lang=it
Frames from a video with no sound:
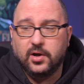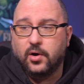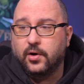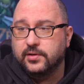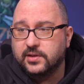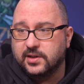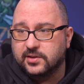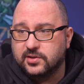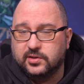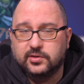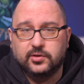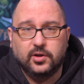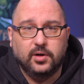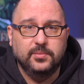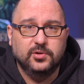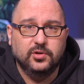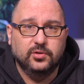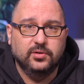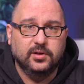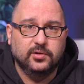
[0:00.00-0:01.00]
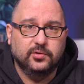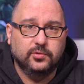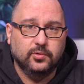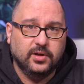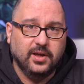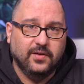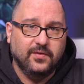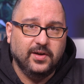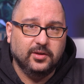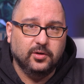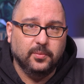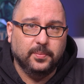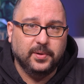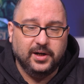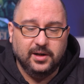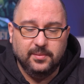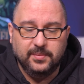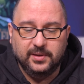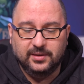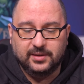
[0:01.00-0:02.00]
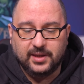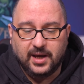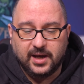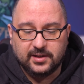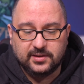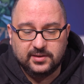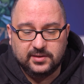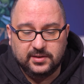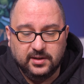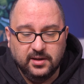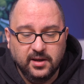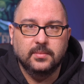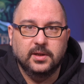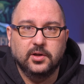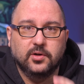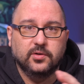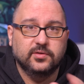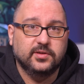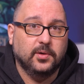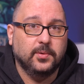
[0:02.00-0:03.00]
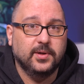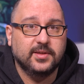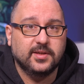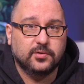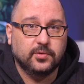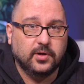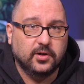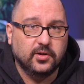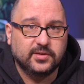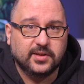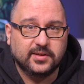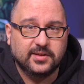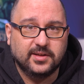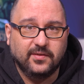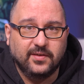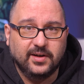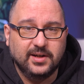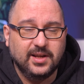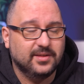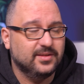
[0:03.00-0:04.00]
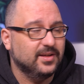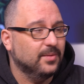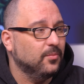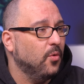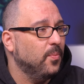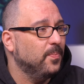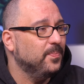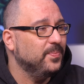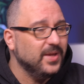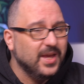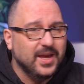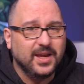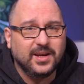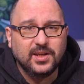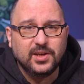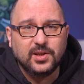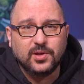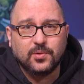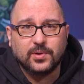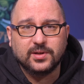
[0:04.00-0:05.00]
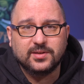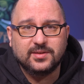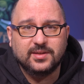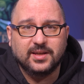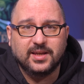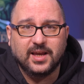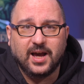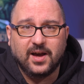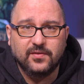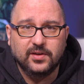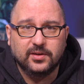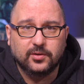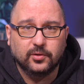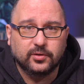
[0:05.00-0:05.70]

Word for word: ogni accessorio ha bisogno del suo cavetto per alimentarsi e di conseguenza sulla nostra scrivania siamo pieni di questi cavi